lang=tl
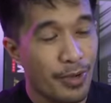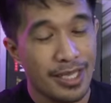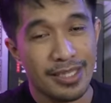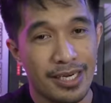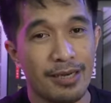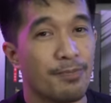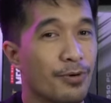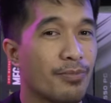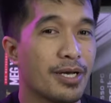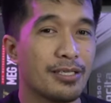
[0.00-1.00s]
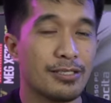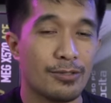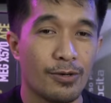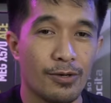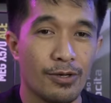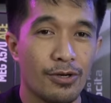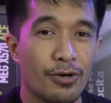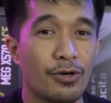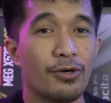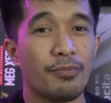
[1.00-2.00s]
pwede rin pong mag-install
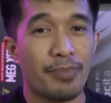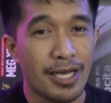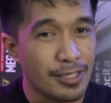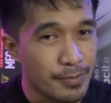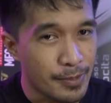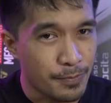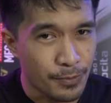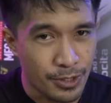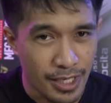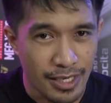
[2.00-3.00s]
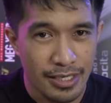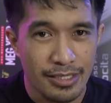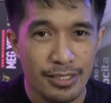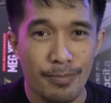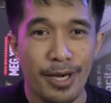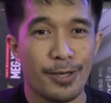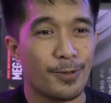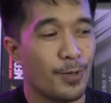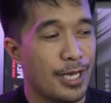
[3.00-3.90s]
or compatible po siya sa Micro